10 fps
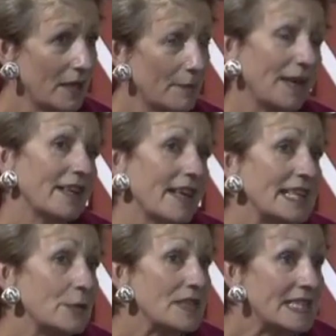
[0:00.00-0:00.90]
para
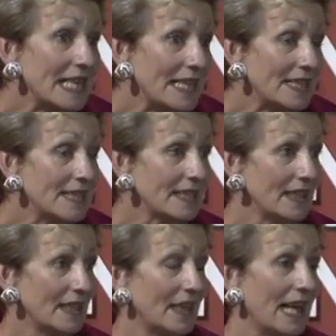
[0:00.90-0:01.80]
reducir
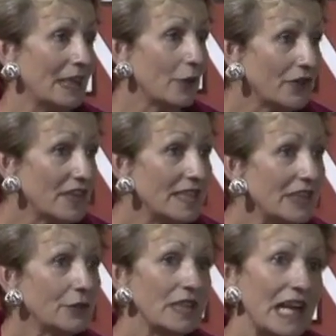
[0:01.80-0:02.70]
el
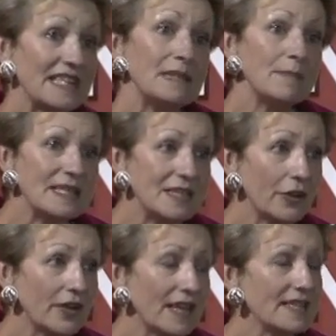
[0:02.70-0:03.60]
contenido de las
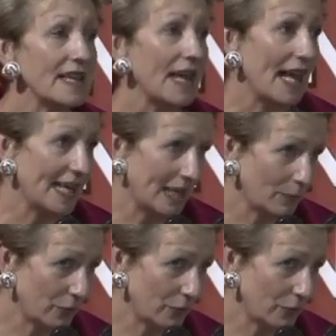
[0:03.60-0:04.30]
emisiones en el